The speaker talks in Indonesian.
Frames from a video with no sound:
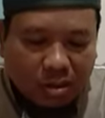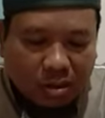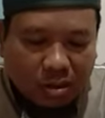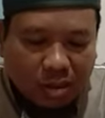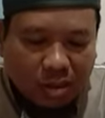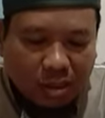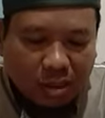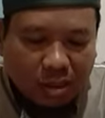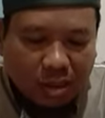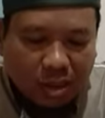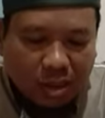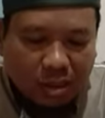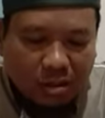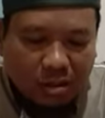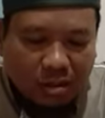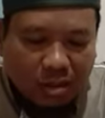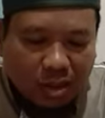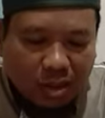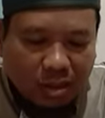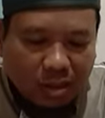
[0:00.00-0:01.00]
Kita
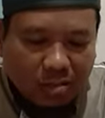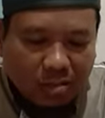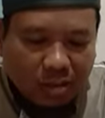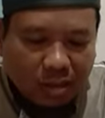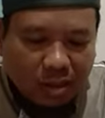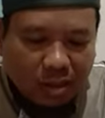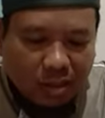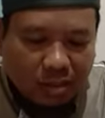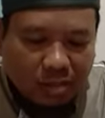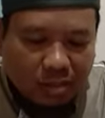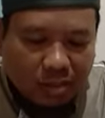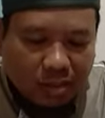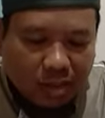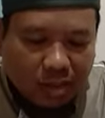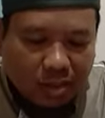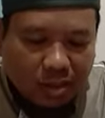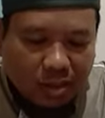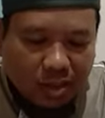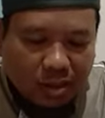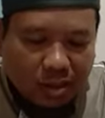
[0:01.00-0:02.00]
lanjutkan kembali
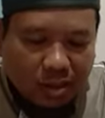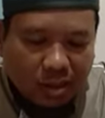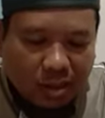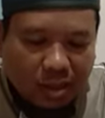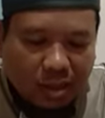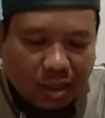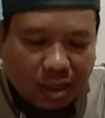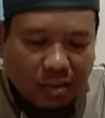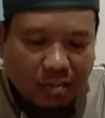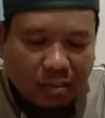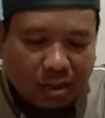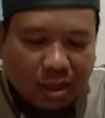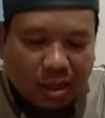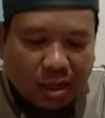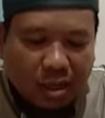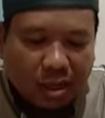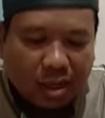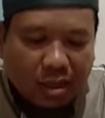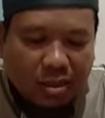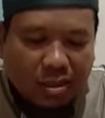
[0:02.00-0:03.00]
pembacaan kitab
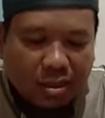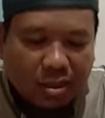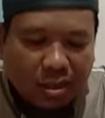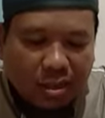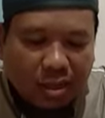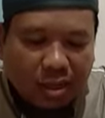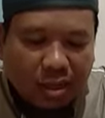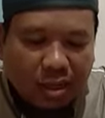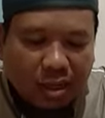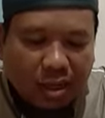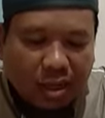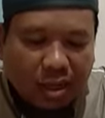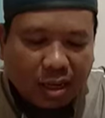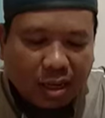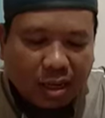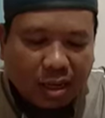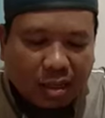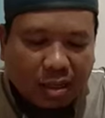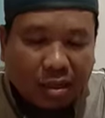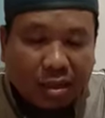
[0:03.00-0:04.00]
Hadhihi
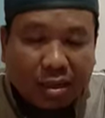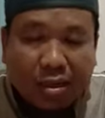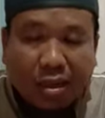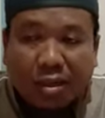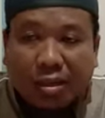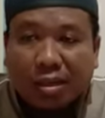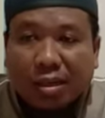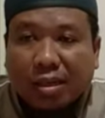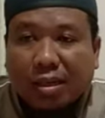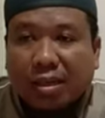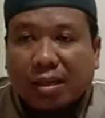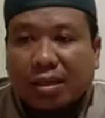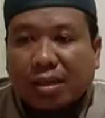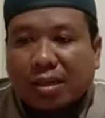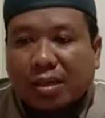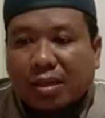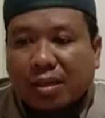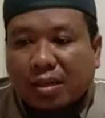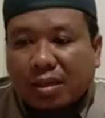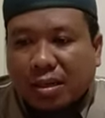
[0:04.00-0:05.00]
Aqidati.
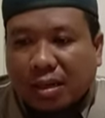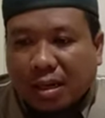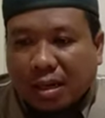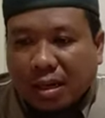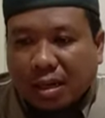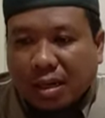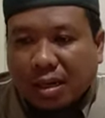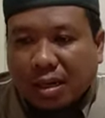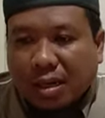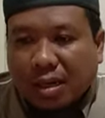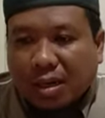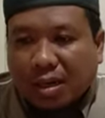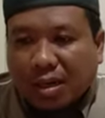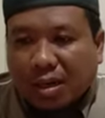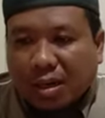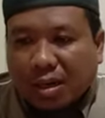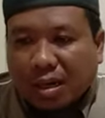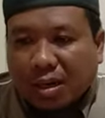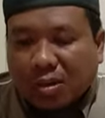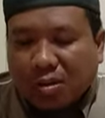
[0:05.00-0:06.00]
Inilah
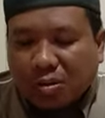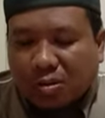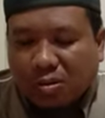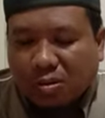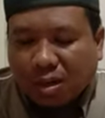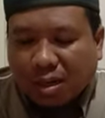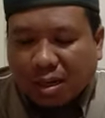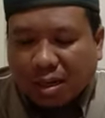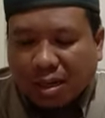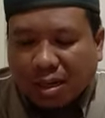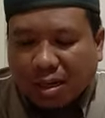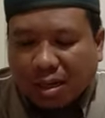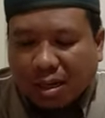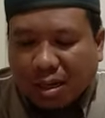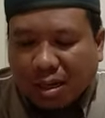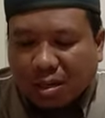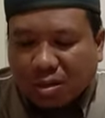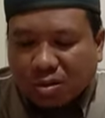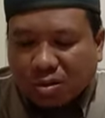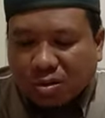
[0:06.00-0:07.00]
akidahku, akidah
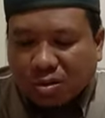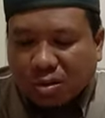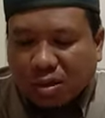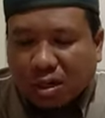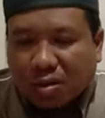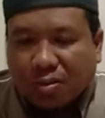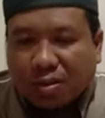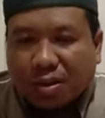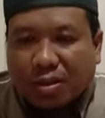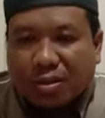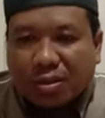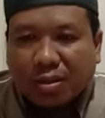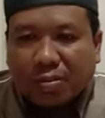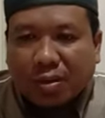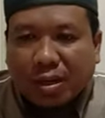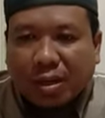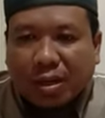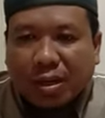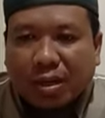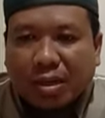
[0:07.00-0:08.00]
ahlus sunnah wal
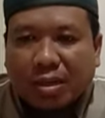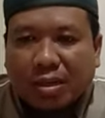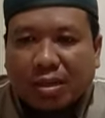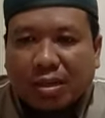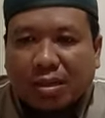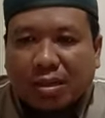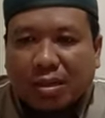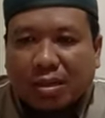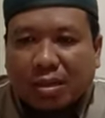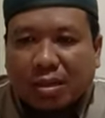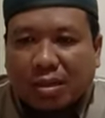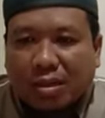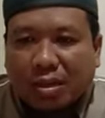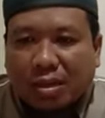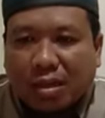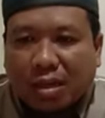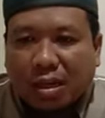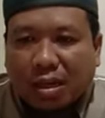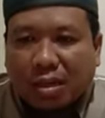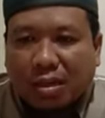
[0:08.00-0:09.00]
jamaah
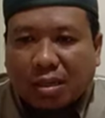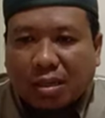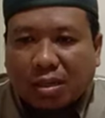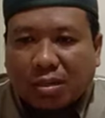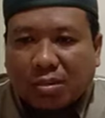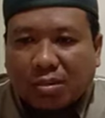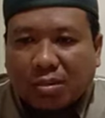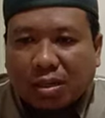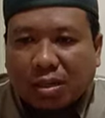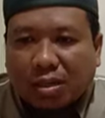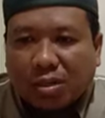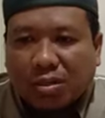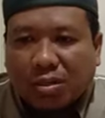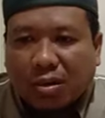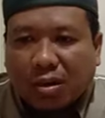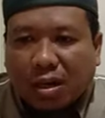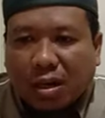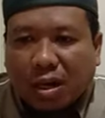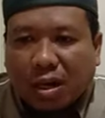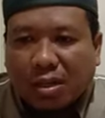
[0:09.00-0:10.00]
yang ditulis
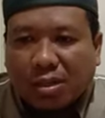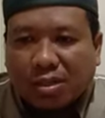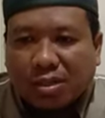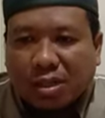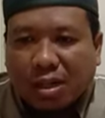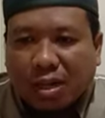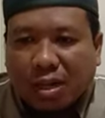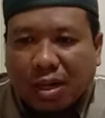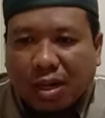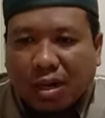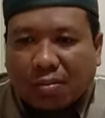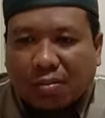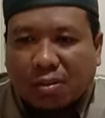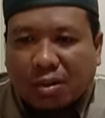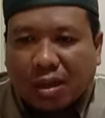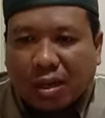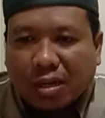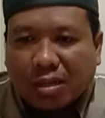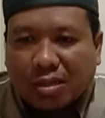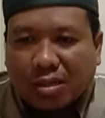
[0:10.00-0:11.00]
oleh Syekh
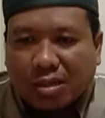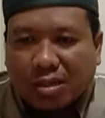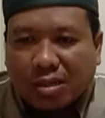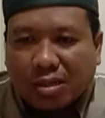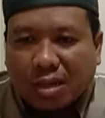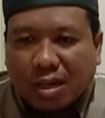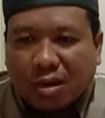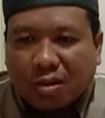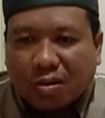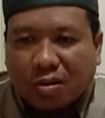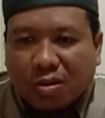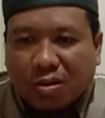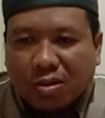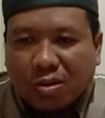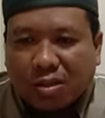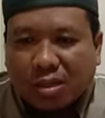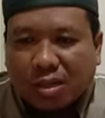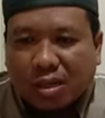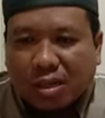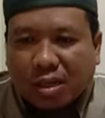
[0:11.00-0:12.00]
Abdul Aziz
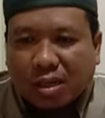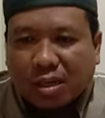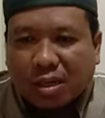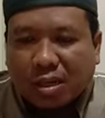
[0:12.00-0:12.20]
Ar-Razihi